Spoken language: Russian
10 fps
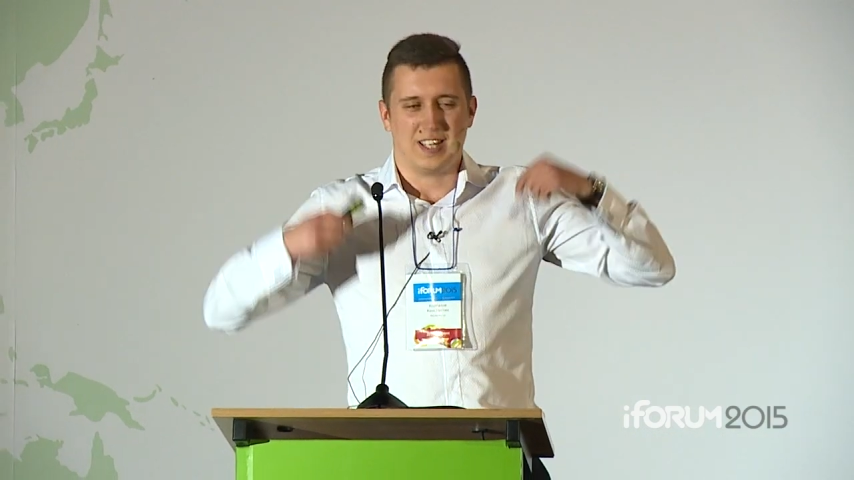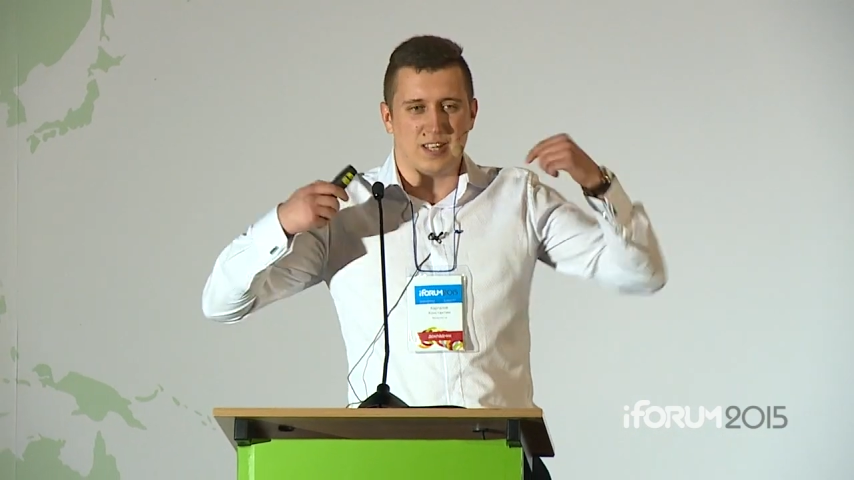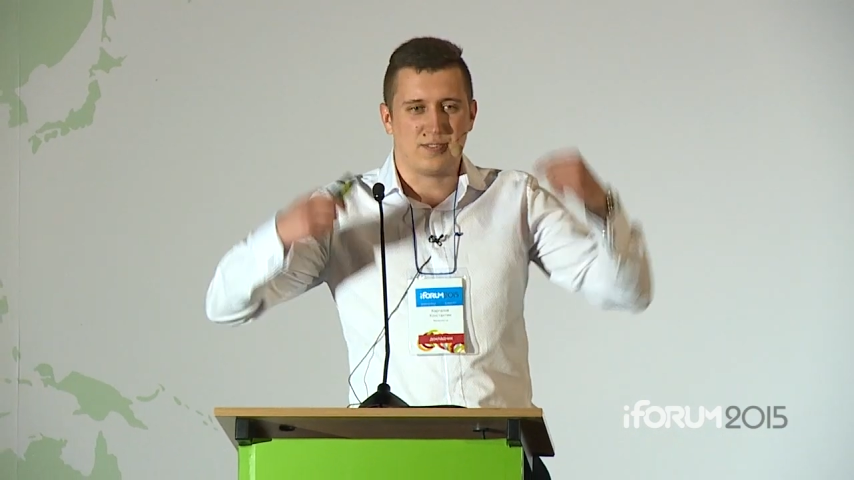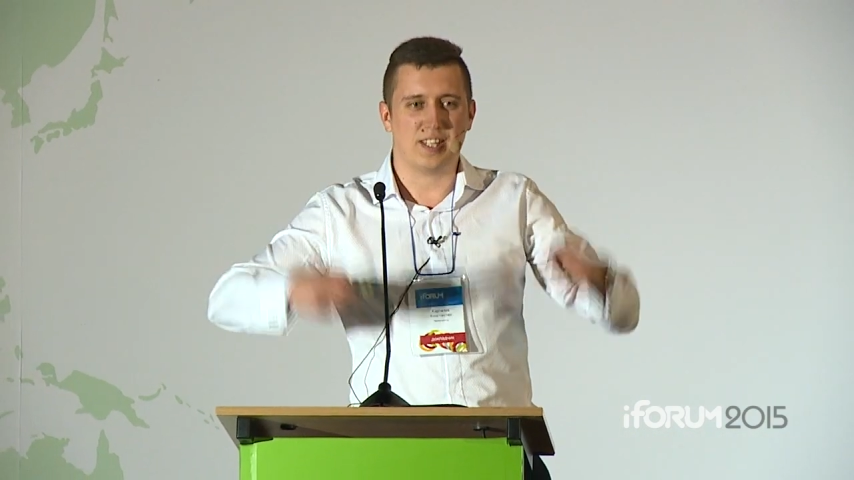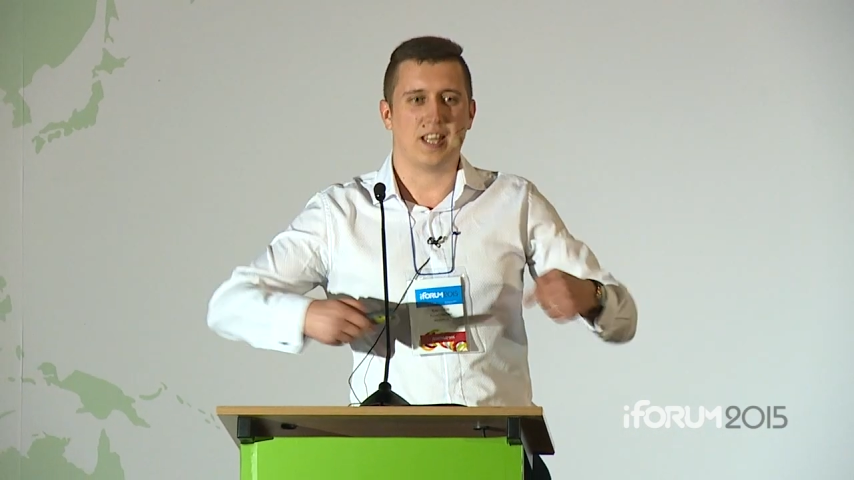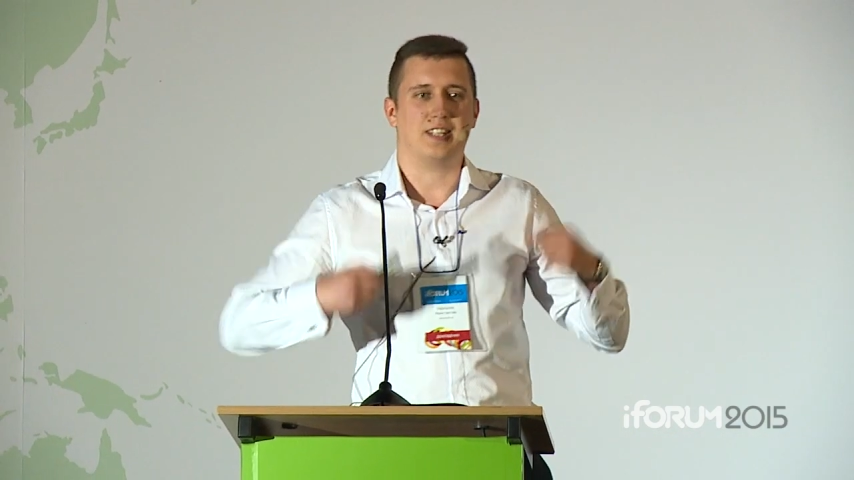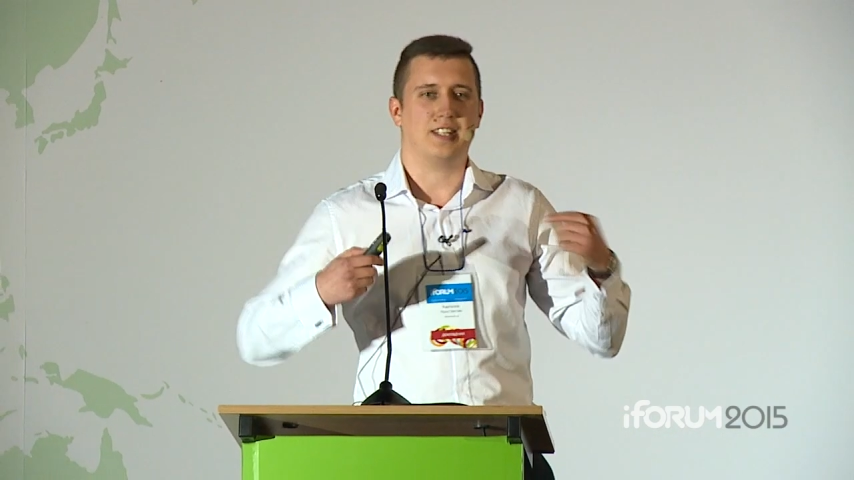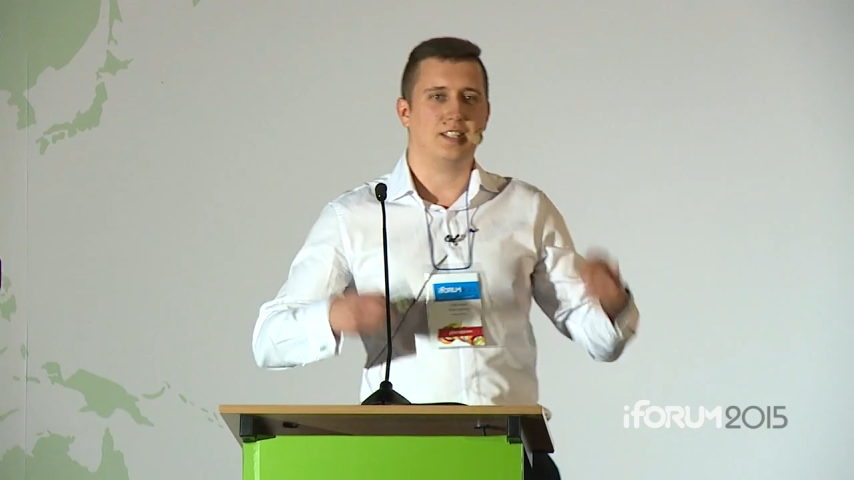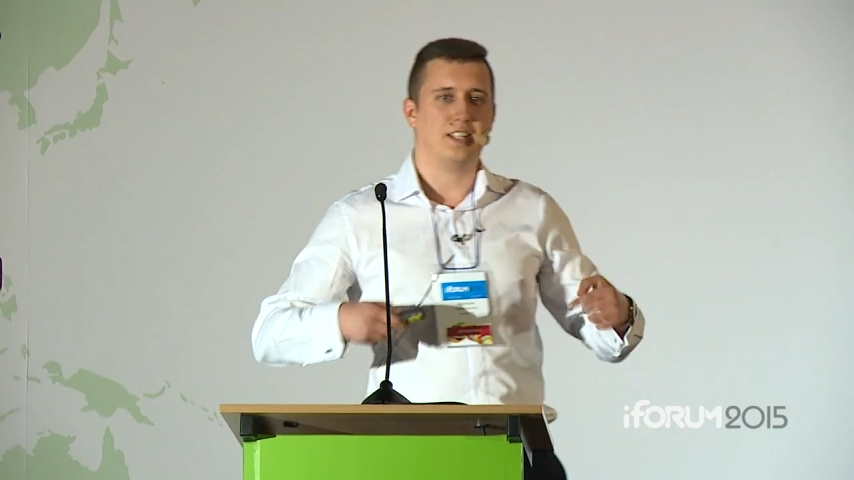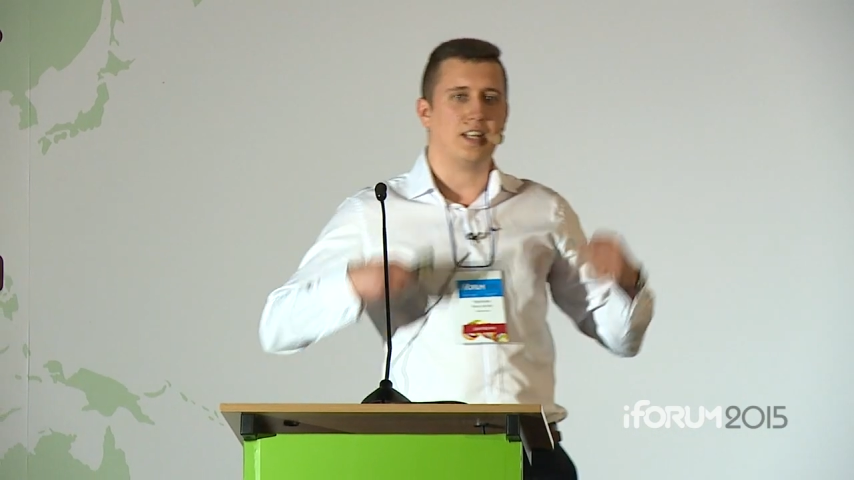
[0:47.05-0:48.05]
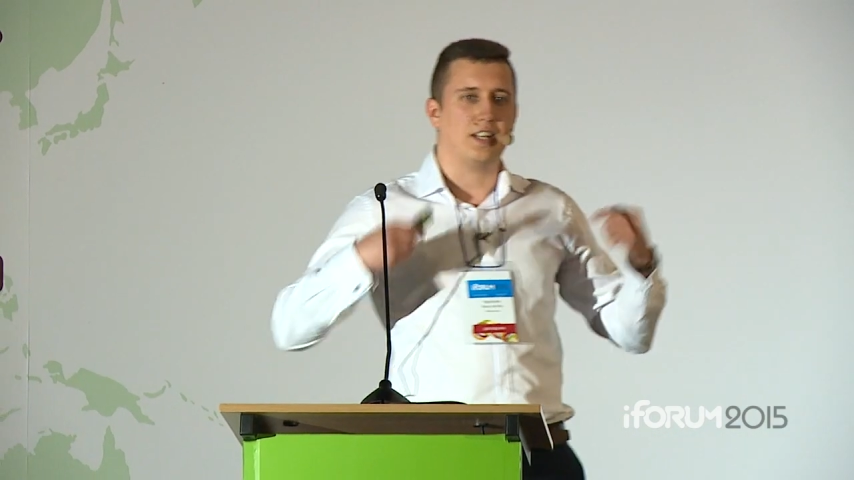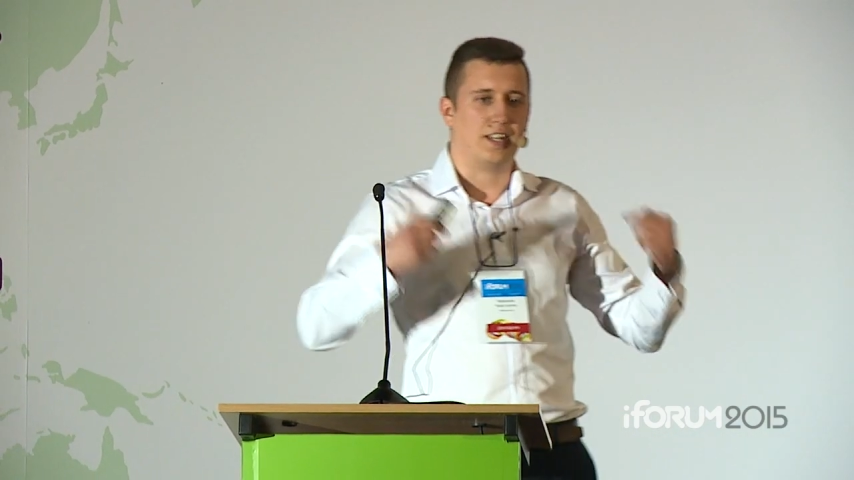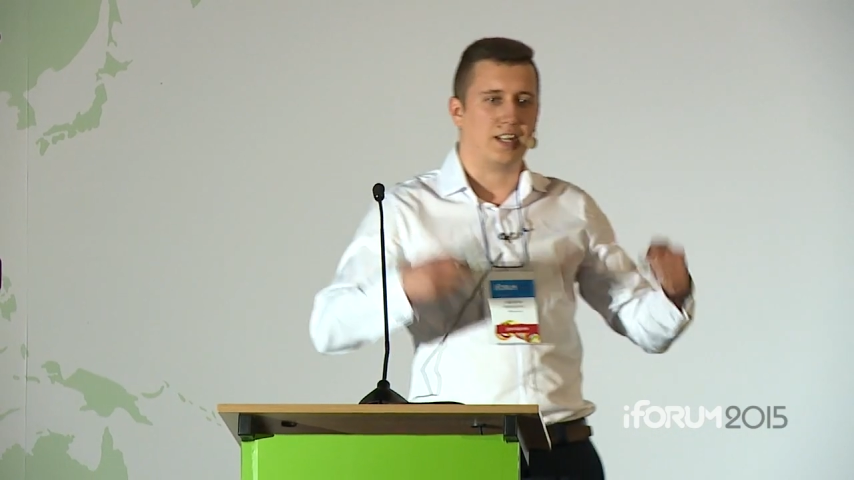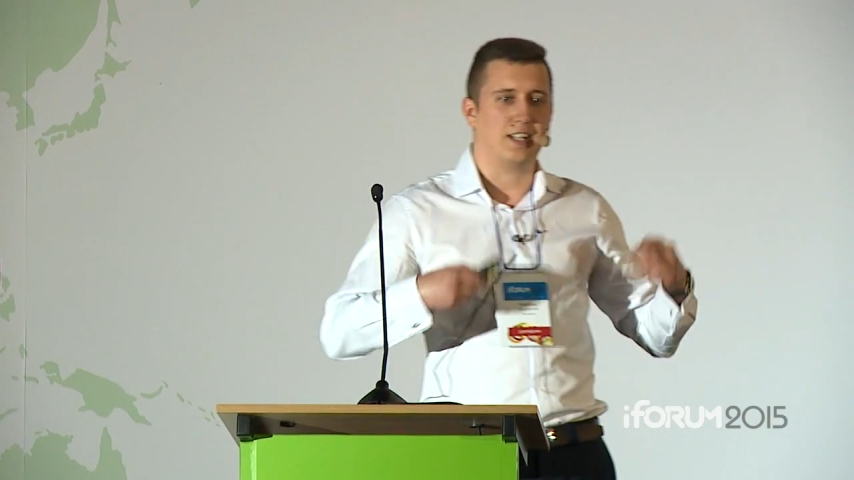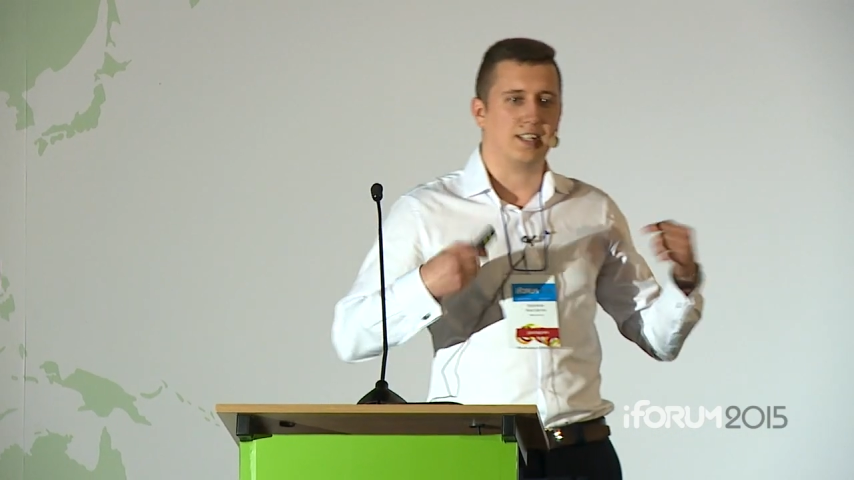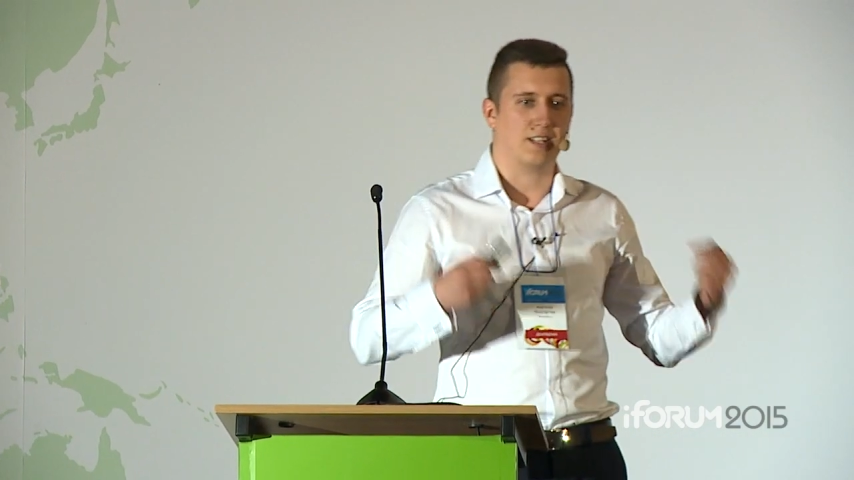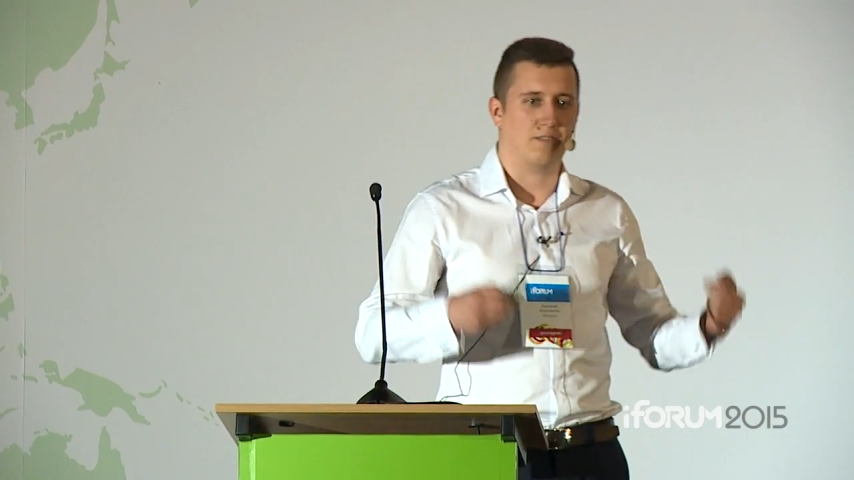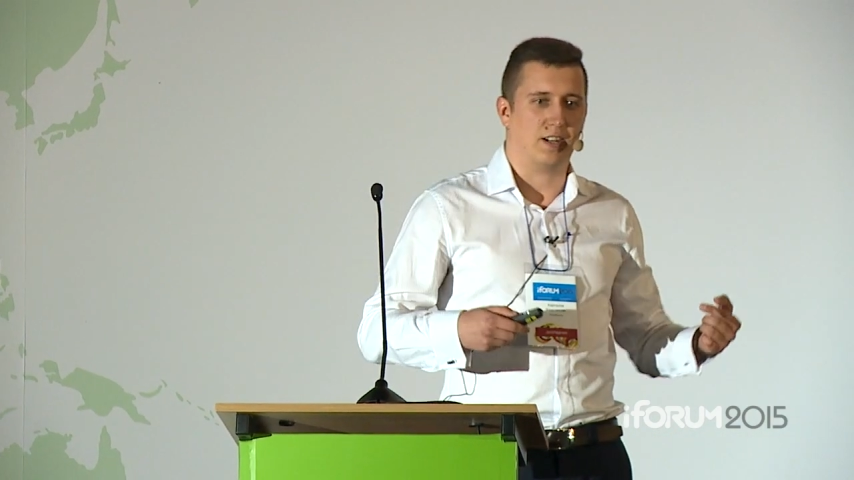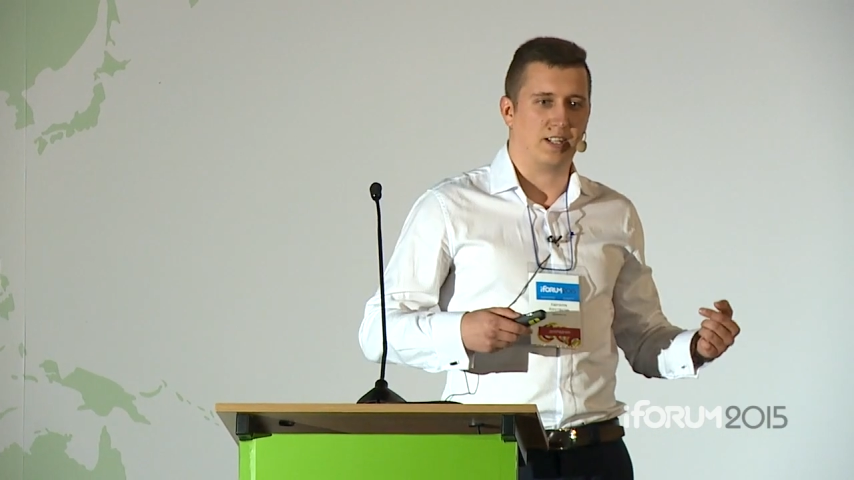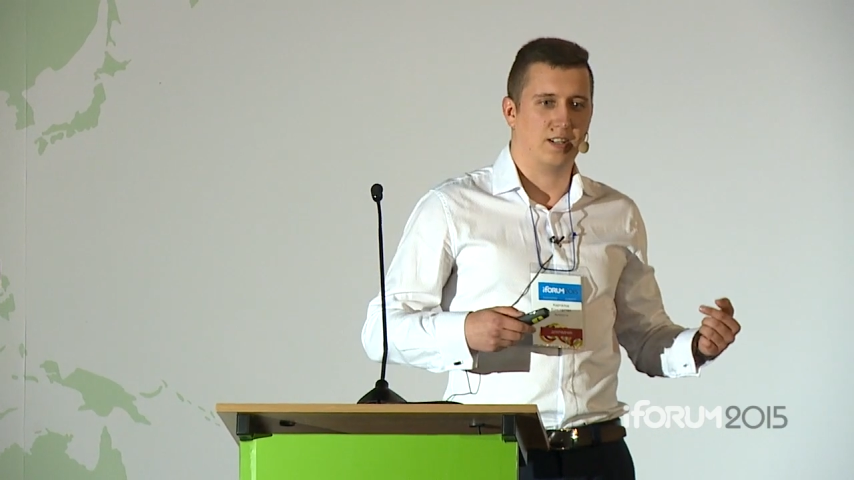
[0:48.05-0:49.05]
и все эти идеи
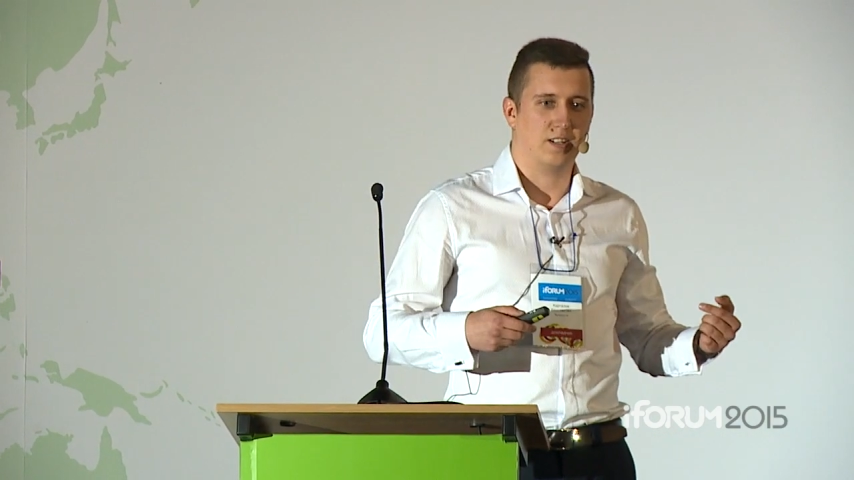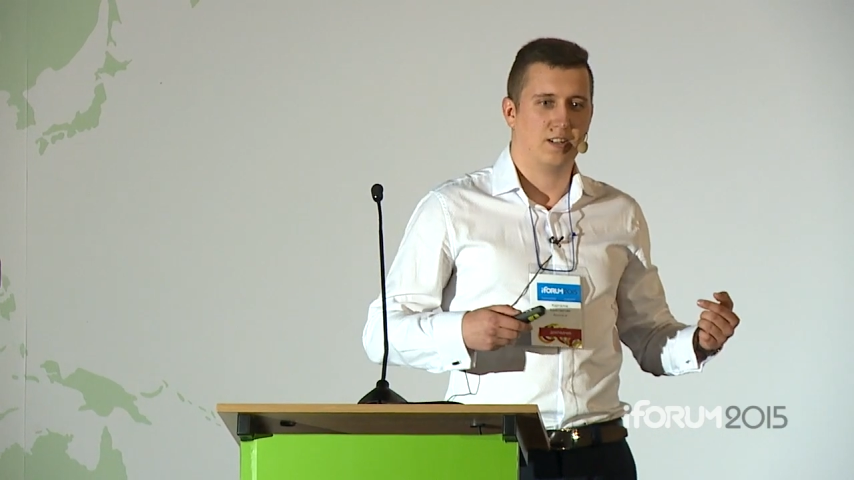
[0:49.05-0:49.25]
реализовать.